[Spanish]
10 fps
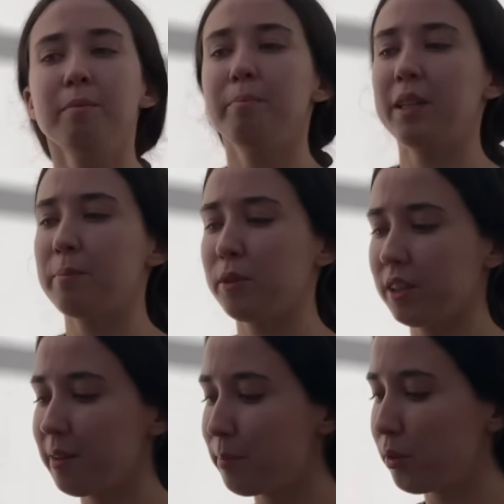Mira, por
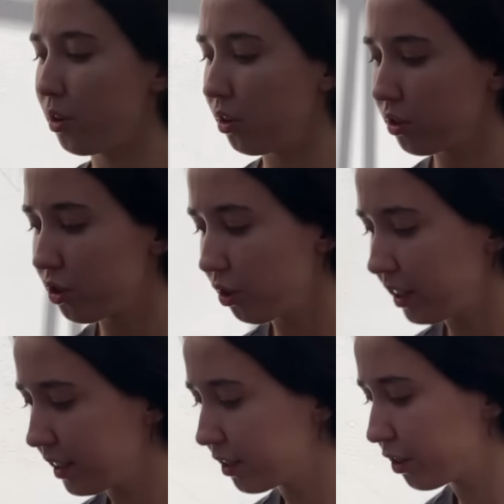ejemplo, yo
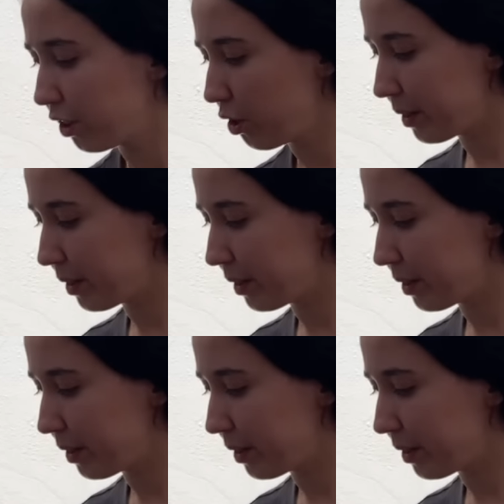esto lo